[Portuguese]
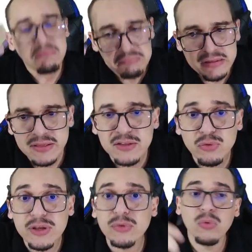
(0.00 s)
Entendo
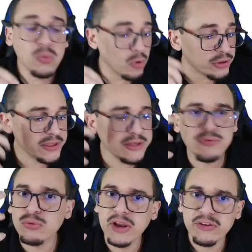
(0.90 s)
que o motivo
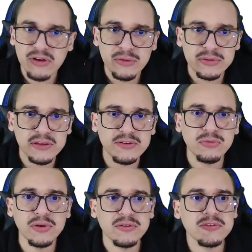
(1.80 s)
do legislador tenha sido
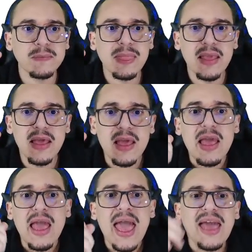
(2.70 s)
esse.
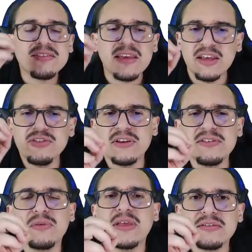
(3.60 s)
Essa
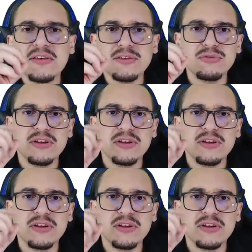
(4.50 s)
restrição de acesso, gente, a